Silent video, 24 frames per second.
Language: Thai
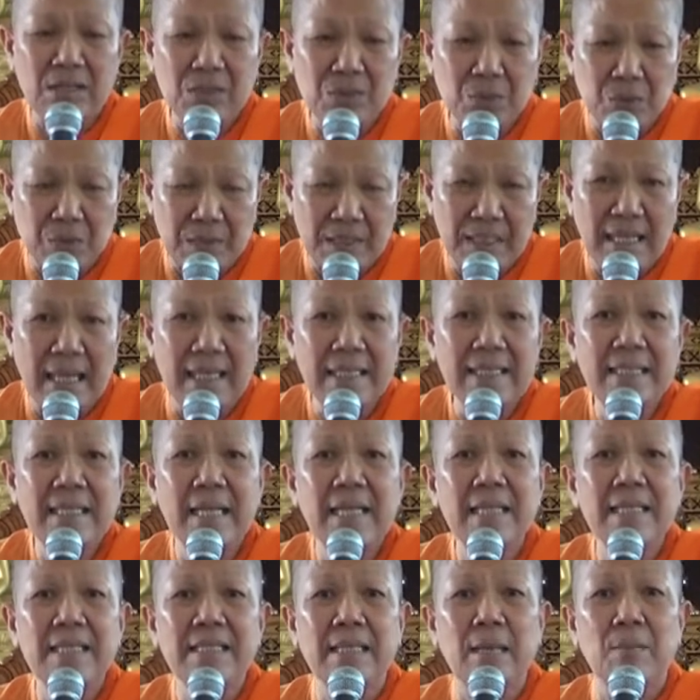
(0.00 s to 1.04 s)
กจุดนั้น
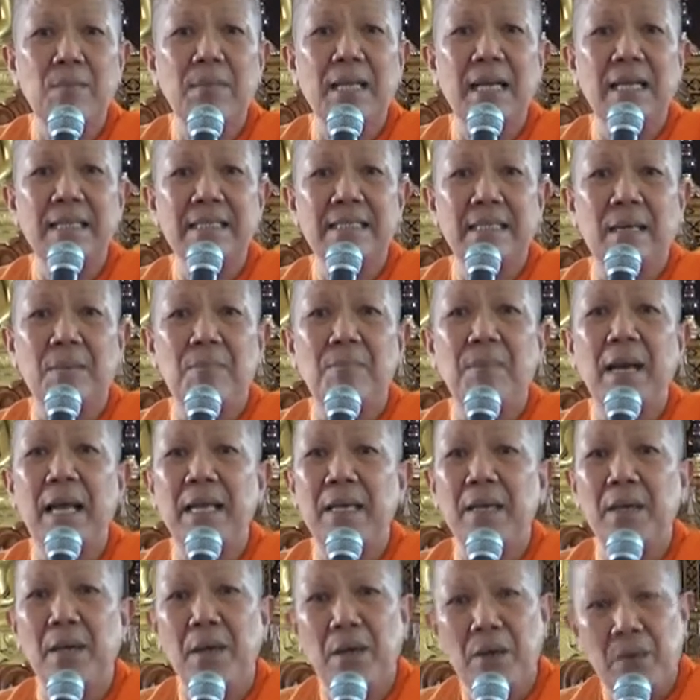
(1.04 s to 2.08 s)
ท่านกำลังจะไป
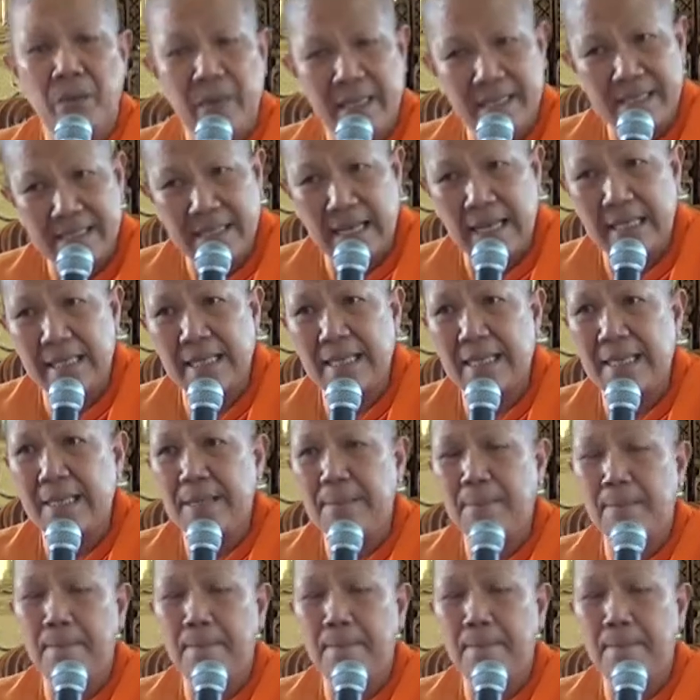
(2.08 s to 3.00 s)
เวสาลี